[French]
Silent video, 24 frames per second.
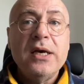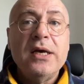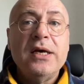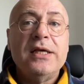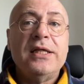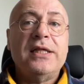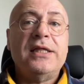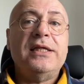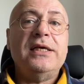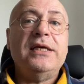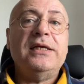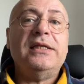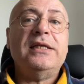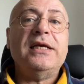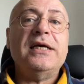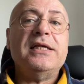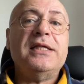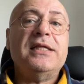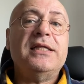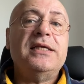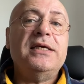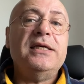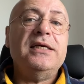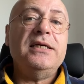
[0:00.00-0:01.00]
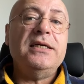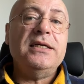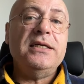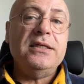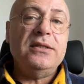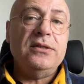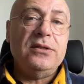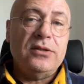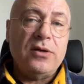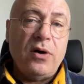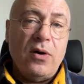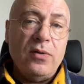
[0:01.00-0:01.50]
c'est assez
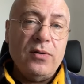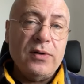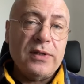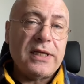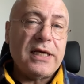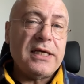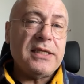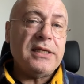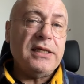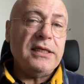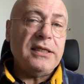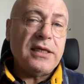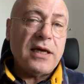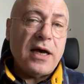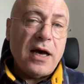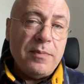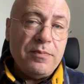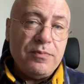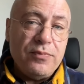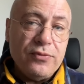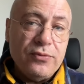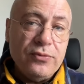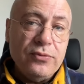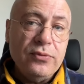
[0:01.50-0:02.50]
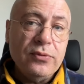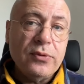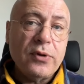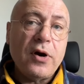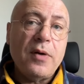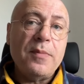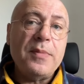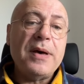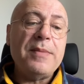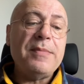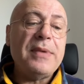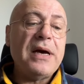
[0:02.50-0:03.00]
dense, assez trapu quand même